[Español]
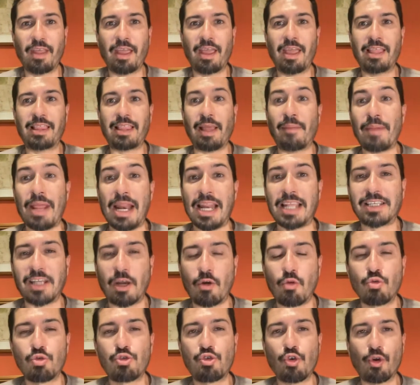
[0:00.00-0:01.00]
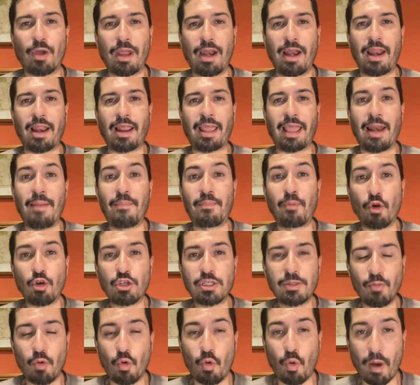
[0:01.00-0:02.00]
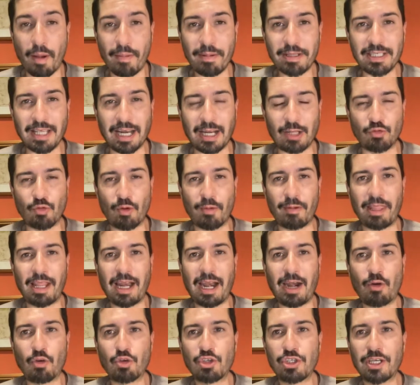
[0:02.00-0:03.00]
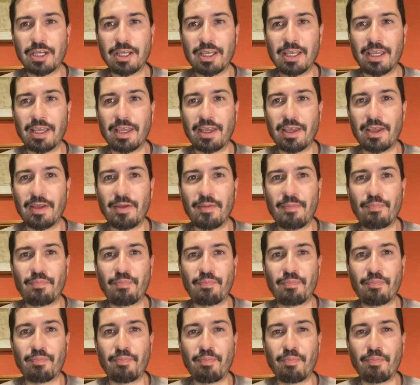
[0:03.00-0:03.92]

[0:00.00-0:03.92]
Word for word: Eh, también les anuncio que el, próximo jueves a las 9 de la noche eh,